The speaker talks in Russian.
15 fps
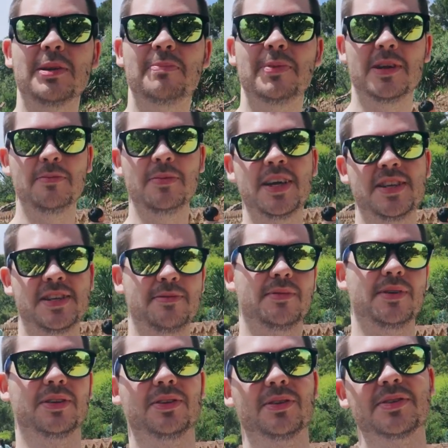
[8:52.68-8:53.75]
или
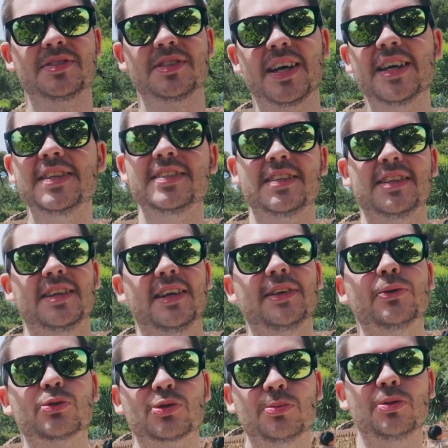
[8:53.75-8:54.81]
пельменями, но знаете,
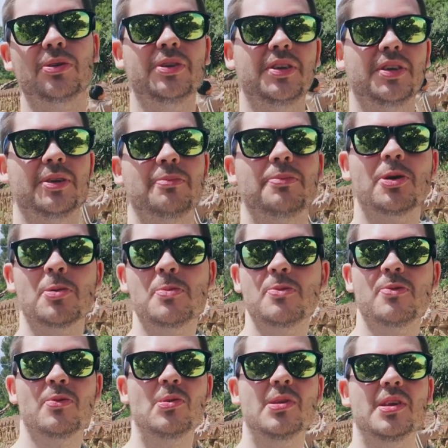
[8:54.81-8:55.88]
это уже многие
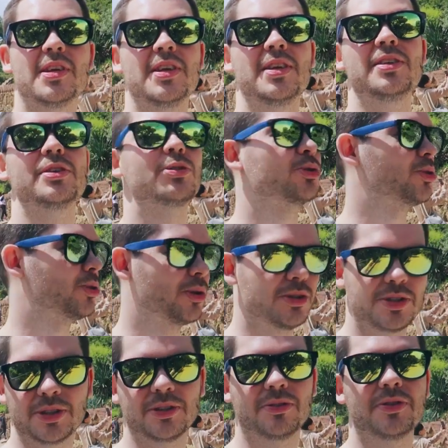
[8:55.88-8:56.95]
пробовали и ничто
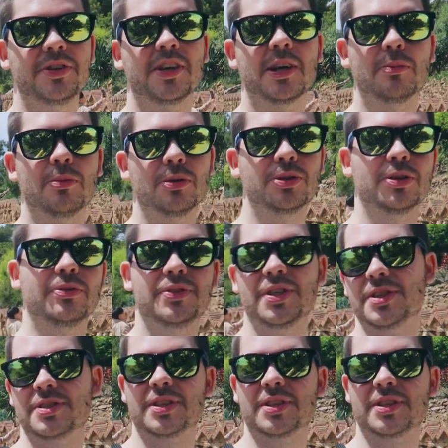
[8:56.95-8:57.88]
из этого не работает, все